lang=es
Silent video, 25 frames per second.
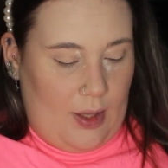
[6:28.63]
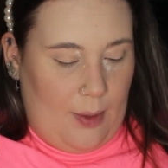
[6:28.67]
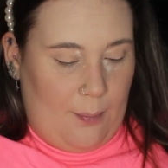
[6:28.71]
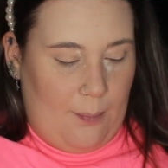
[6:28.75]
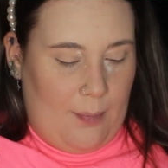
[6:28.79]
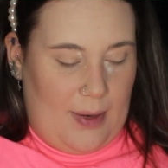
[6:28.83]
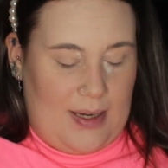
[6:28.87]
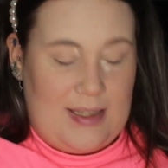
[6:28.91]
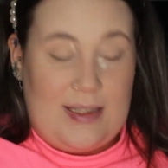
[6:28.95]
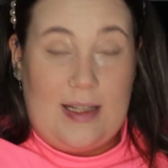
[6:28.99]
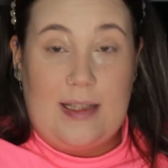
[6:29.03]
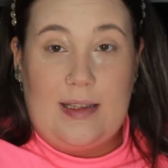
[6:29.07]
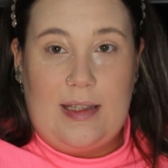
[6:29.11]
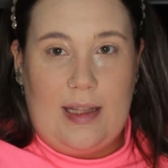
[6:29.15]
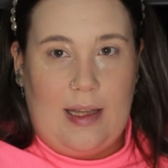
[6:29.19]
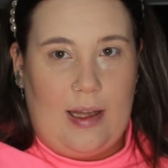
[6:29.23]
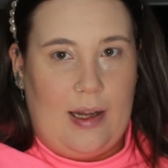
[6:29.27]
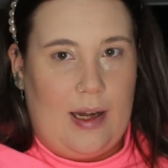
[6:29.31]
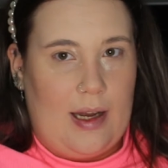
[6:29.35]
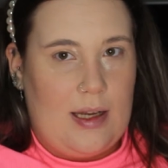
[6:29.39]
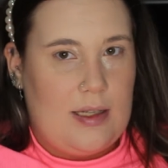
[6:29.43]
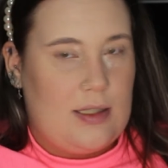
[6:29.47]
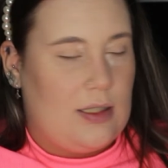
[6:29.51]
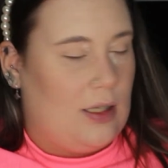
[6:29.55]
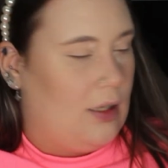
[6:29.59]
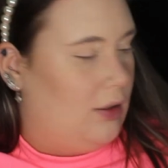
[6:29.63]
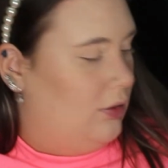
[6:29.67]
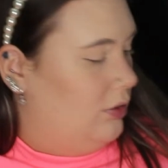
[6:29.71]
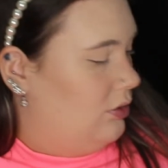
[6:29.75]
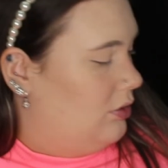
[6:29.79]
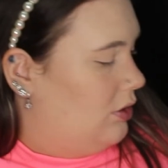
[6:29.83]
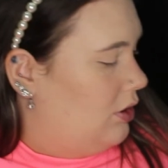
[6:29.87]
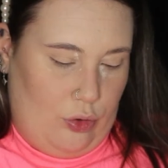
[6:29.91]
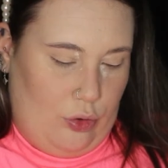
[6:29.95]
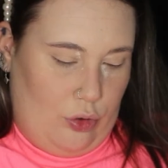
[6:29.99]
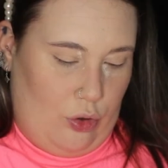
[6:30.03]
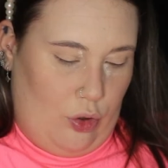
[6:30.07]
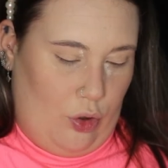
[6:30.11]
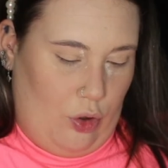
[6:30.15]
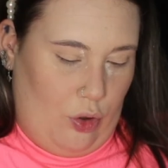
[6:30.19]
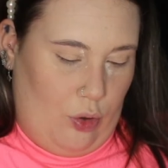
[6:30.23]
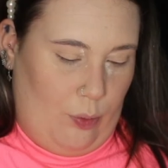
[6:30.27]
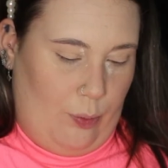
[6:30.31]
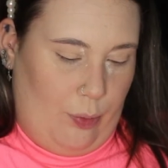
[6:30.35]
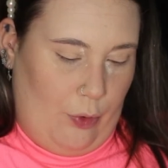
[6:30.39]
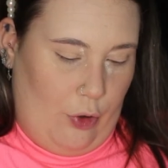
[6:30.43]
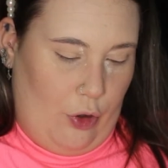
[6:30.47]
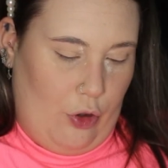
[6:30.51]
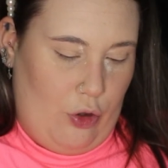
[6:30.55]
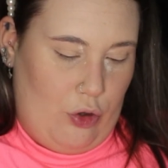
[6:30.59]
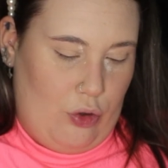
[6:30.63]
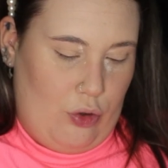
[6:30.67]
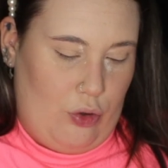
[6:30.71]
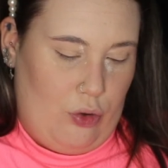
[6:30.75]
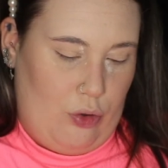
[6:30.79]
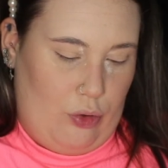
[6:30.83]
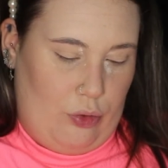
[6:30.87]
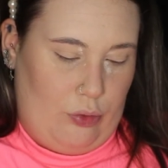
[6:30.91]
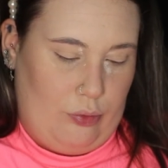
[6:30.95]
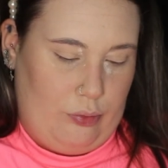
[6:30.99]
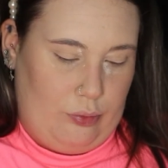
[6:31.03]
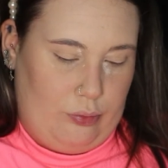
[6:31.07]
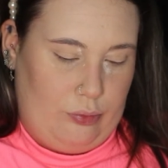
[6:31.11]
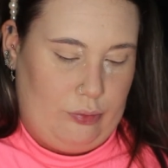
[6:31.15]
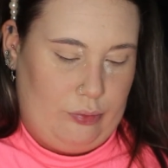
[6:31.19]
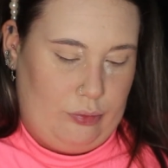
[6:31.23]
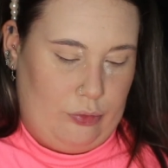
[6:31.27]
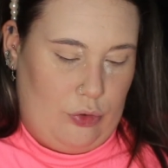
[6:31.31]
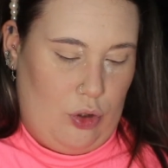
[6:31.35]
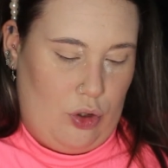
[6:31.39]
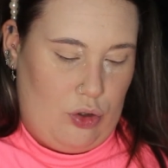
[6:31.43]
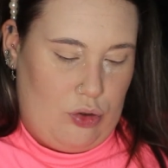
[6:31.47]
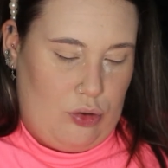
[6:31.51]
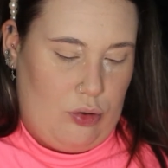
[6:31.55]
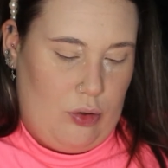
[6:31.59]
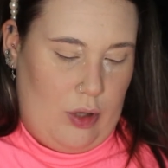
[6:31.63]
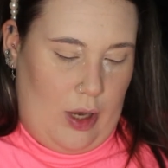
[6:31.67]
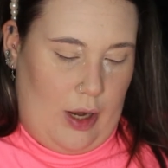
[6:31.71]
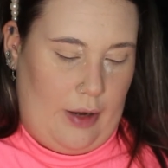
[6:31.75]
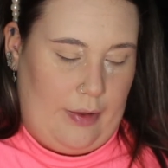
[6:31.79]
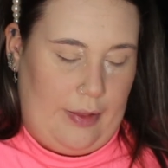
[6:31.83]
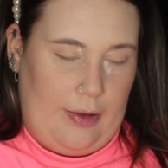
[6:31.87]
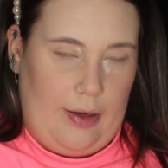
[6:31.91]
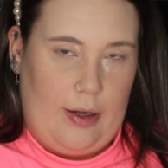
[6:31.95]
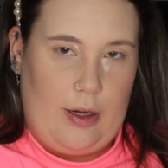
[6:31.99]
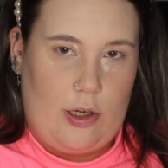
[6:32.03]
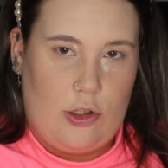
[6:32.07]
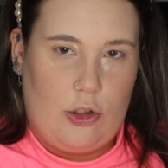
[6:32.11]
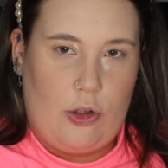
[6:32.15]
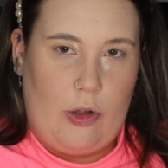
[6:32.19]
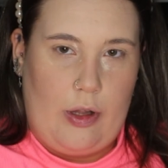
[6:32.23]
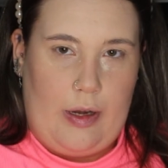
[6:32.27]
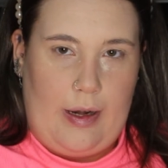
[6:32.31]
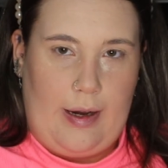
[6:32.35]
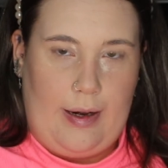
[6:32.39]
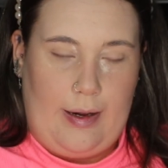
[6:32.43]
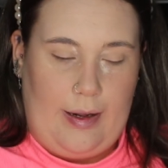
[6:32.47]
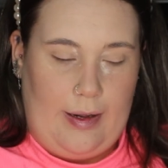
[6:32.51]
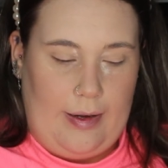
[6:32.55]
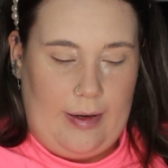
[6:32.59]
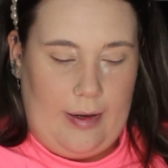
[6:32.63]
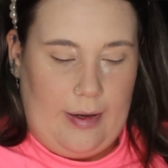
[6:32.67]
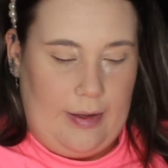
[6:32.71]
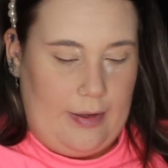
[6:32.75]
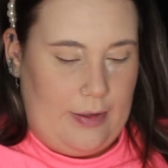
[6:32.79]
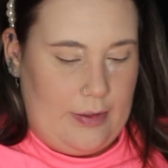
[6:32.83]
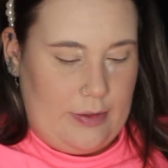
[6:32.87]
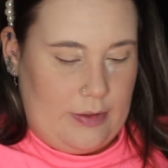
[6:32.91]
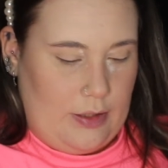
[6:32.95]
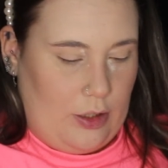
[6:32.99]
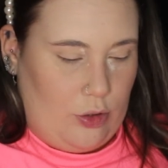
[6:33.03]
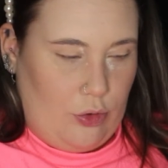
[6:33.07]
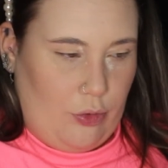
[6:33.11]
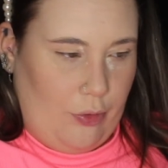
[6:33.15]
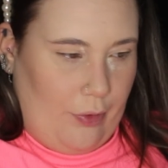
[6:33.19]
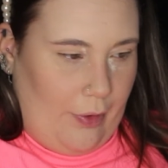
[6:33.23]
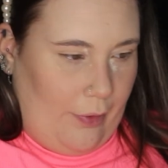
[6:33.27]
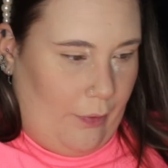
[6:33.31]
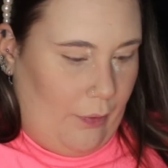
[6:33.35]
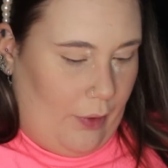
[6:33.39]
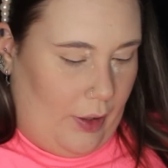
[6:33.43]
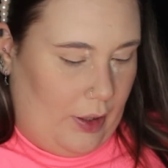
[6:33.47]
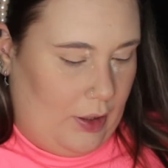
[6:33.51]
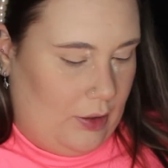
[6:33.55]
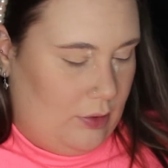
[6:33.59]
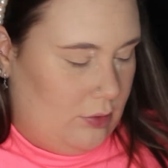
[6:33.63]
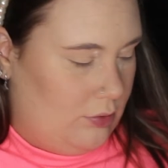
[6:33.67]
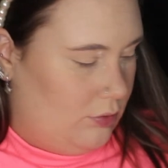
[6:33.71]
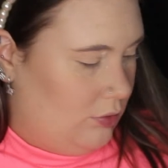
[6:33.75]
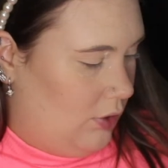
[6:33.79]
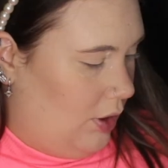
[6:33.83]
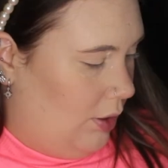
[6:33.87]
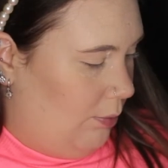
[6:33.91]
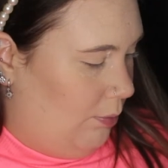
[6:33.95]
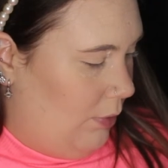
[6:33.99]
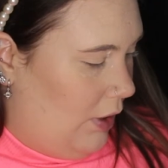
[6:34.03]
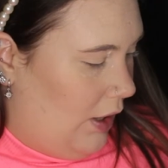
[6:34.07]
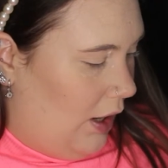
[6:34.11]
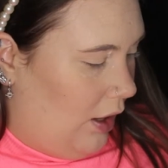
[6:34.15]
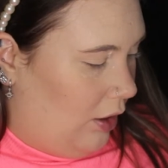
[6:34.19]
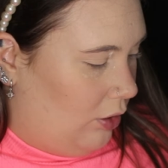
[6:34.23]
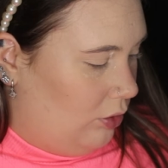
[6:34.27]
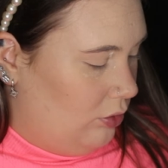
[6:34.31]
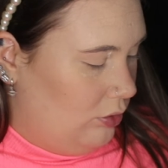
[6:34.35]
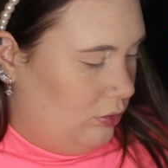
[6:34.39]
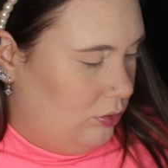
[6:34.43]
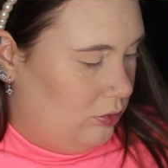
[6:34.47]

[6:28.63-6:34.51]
bastante grasa, no puedo no sudar del resto de la cara y estar sudando ahí en verano.